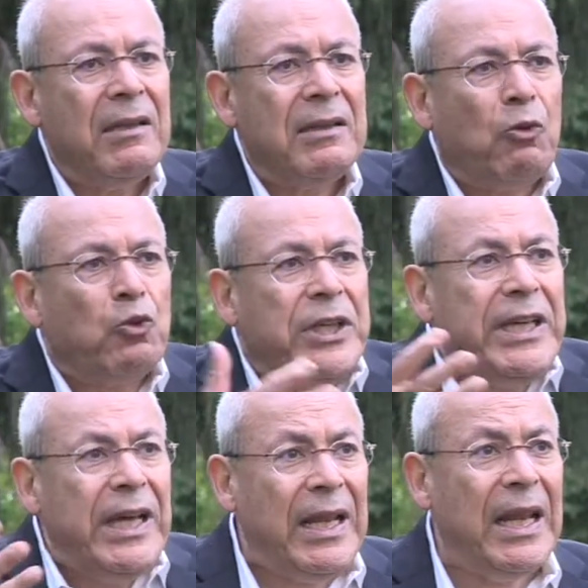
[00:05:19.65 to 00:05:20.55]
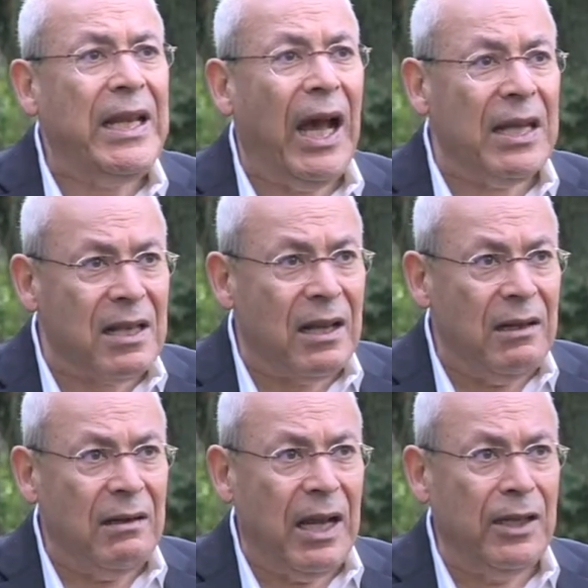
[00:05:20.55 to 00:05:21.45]
توضيح للي
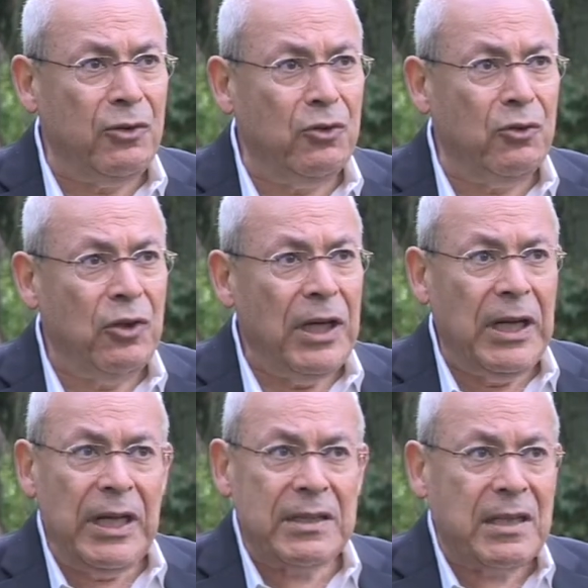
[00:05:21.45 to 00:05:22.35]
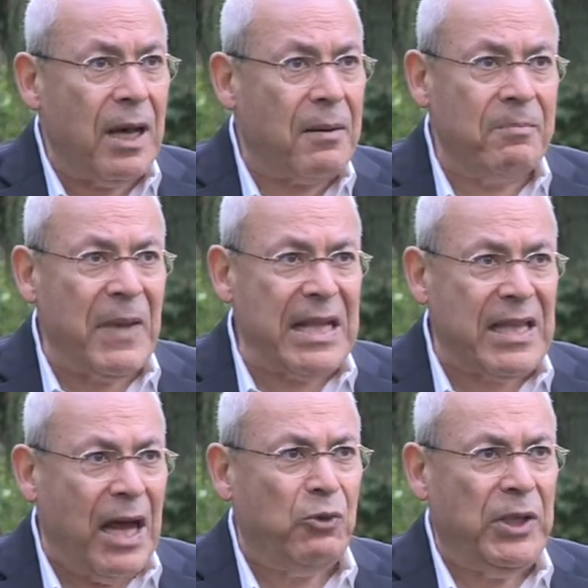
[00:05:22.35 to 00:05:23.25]
حصل لانه اللي صار
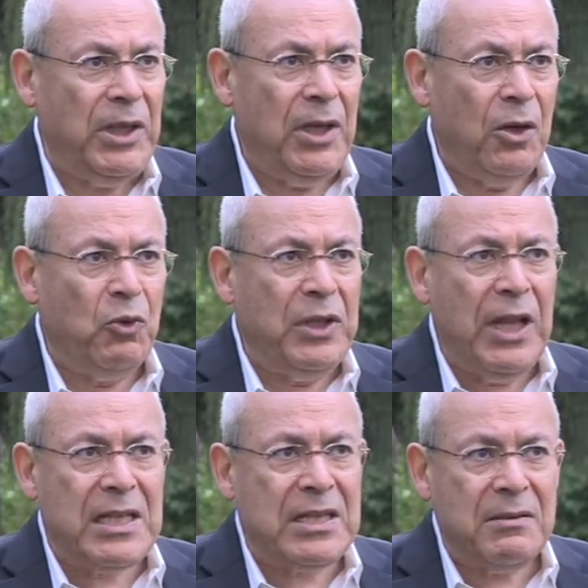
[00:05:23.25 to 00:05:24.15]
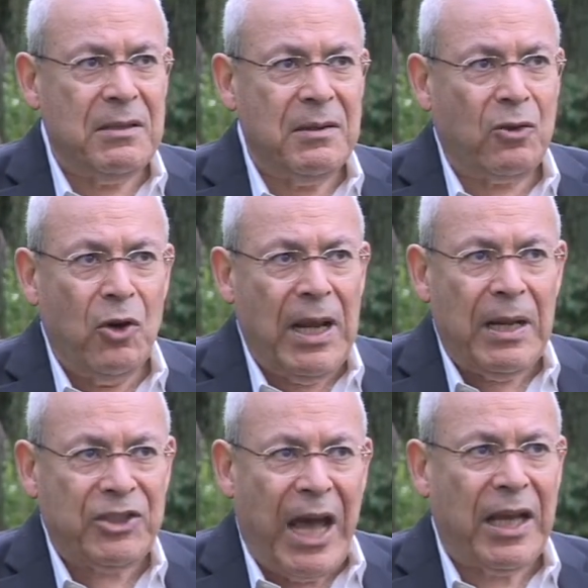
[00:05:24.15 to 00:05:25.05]
ماساوي والناس
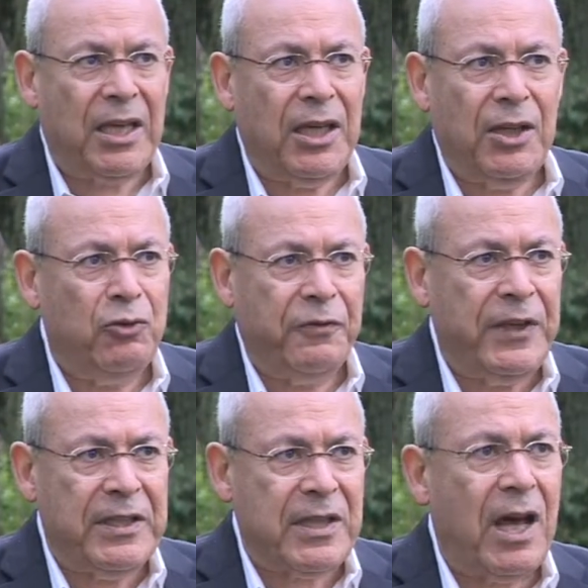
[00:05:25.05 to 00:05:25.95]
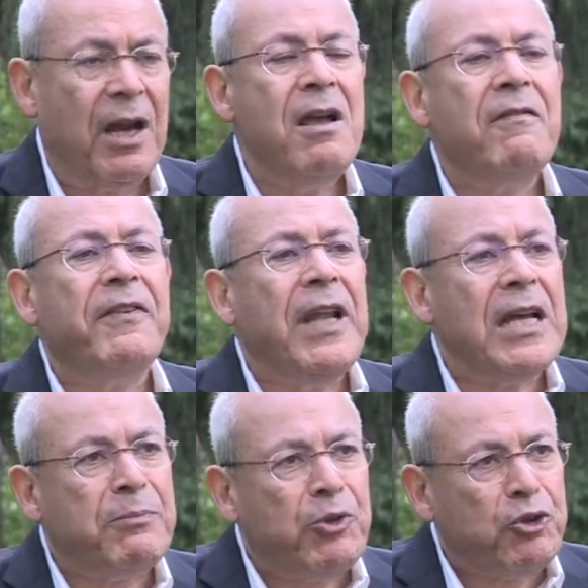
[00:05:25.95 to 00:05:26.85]
كلها شاكه انه في صار في
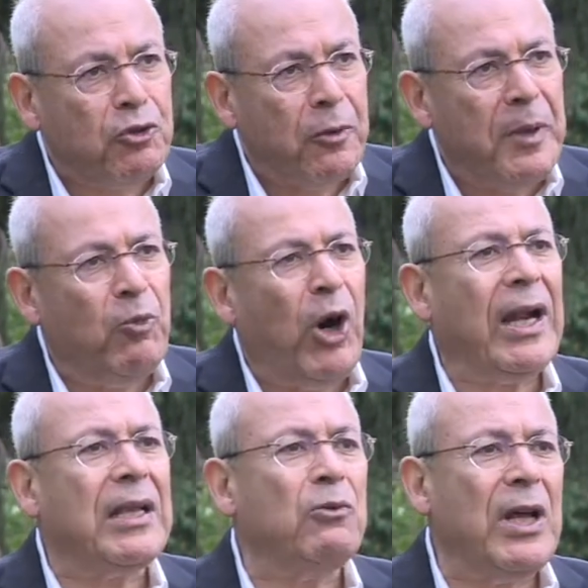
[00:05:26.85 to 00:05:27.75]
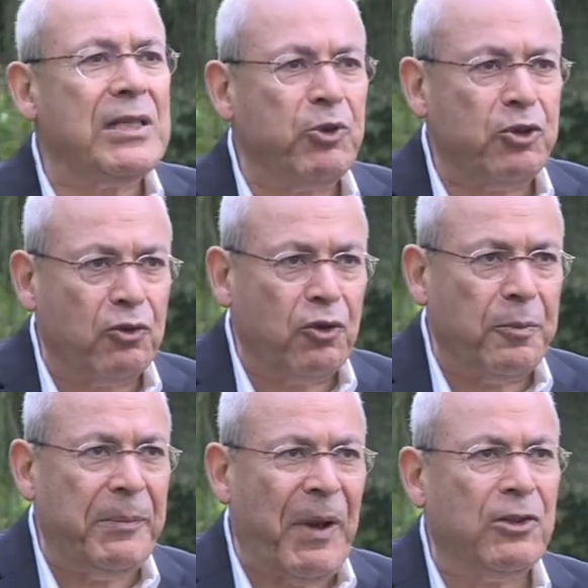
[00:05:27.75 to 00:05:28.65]
ناس بشكوا بالمعارضه وناس بشكوا
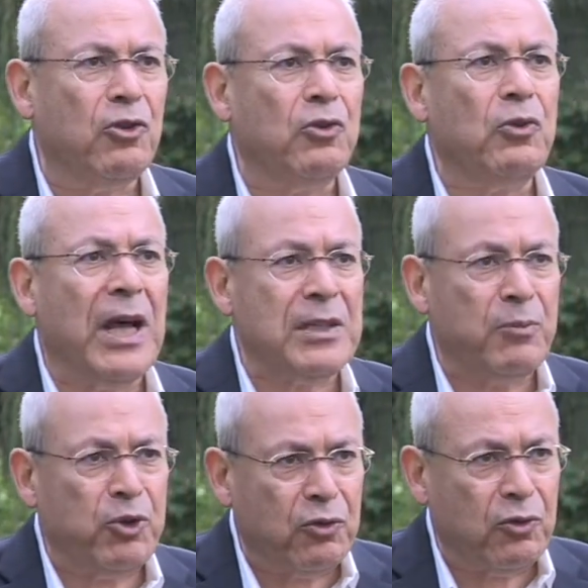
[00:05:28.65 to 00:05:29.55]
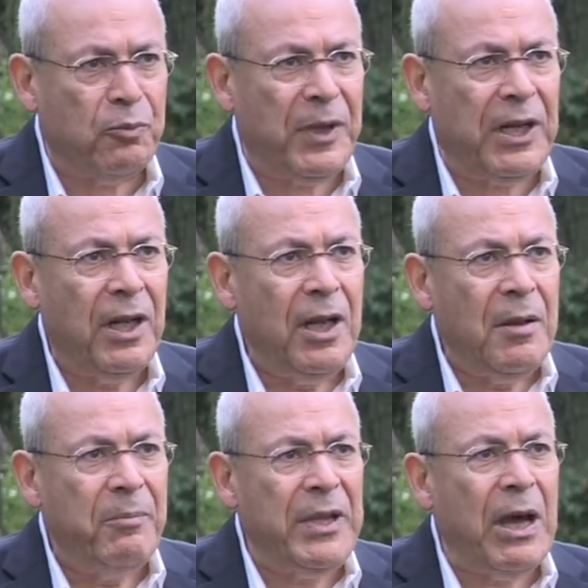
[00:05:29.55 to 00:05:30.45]
ببعضهم وناس بشكوا
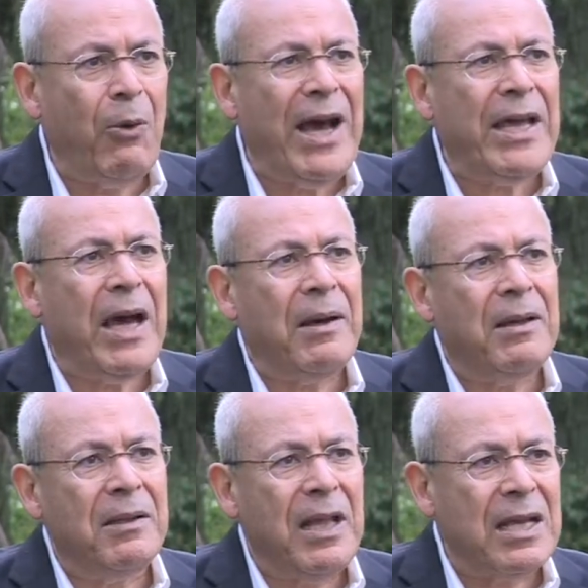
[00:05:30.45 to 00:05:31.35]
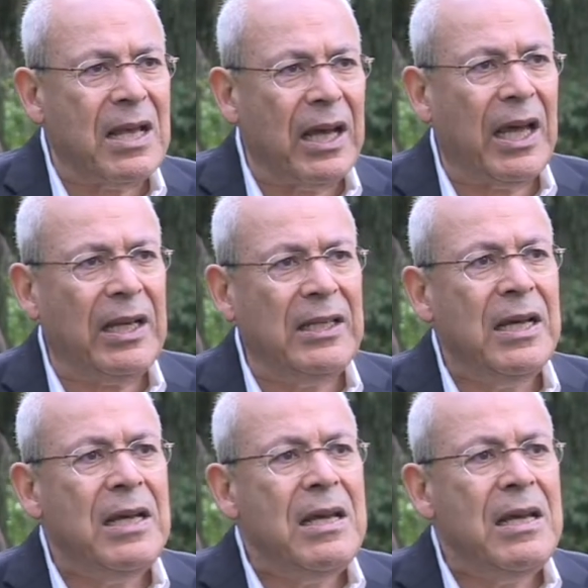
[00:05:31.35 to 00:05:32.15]
بالنوايا ناس اخرين